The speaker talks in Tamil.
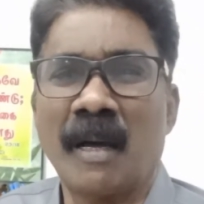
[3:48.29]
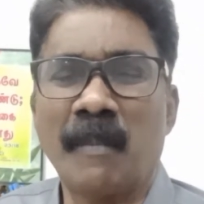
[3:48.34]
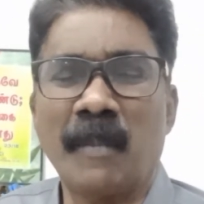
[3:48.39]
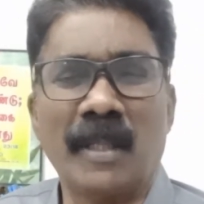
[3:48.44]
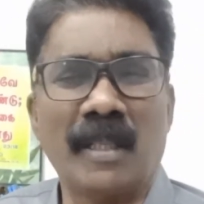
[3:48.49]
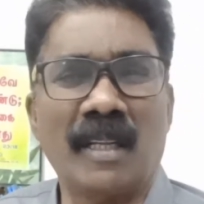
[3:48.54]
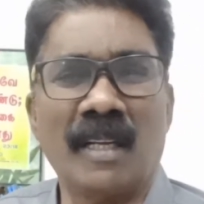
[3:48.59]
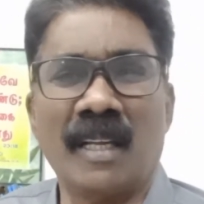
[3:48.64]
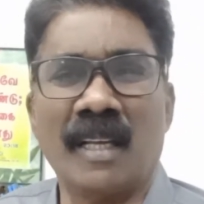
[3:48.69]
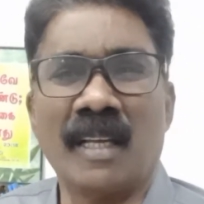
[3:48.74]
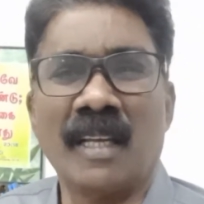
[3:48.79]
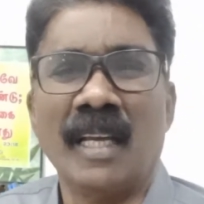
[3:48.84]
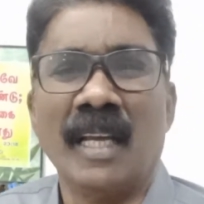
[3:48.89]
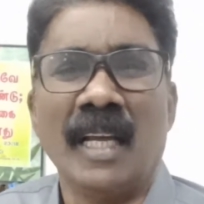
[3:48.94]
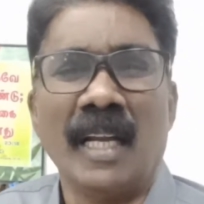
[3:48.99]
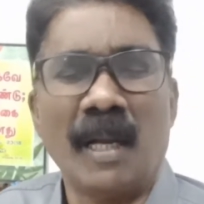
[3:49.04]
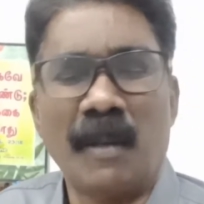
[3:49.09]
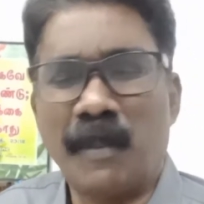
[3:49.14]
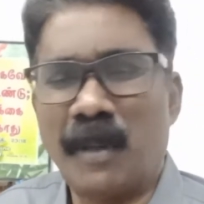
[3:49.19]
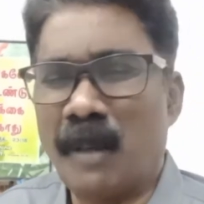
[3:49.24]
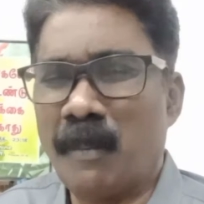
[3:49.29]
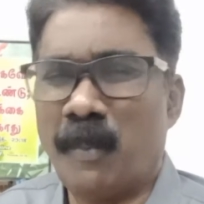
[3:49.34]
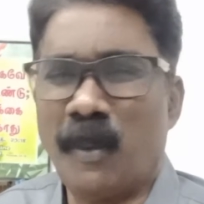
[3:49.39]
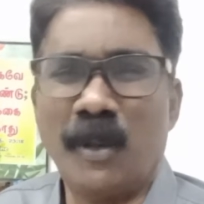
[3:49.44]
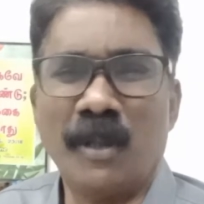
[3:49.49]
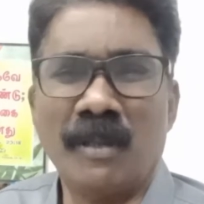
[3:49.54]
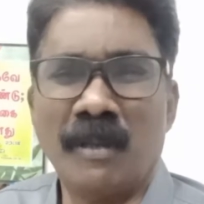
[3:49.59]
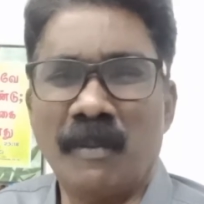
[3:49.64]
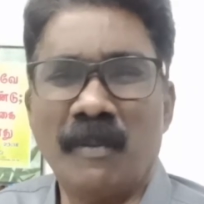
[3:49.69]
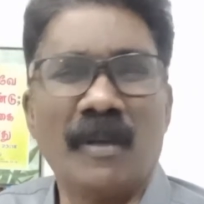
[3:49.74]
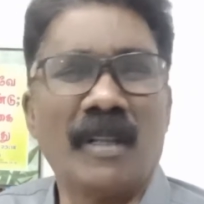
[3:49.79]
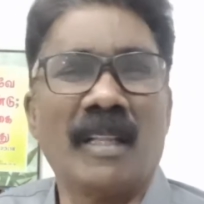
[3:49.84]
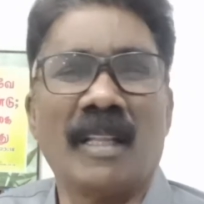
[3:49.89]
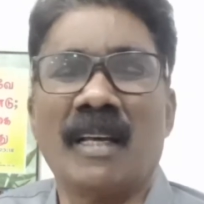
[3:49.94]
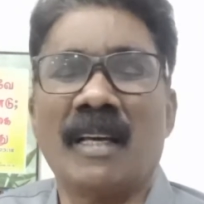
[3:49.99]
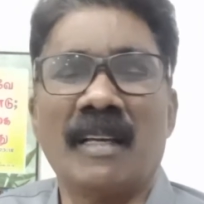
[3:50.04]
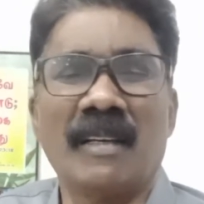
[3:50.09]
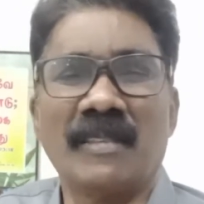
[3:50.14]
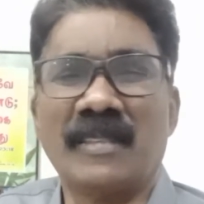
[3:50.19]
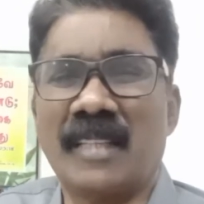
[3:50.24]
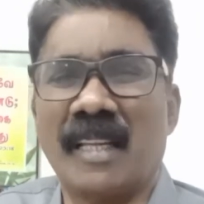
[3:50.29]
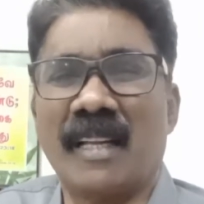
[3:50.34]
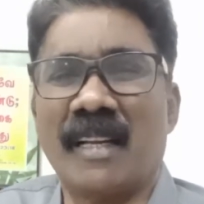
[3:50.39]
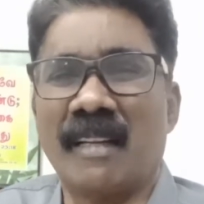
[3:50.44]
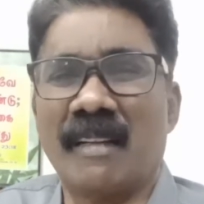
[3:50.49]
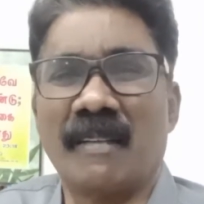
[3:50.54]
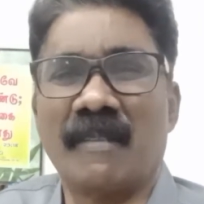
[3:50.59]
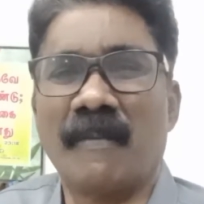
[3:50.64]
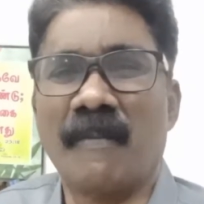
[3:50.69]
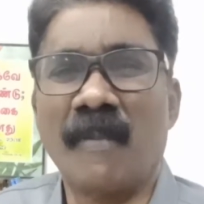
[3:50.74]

நம்ம தானே நம்ம எப்பொழுதும் இவ்வளோ தான் சரி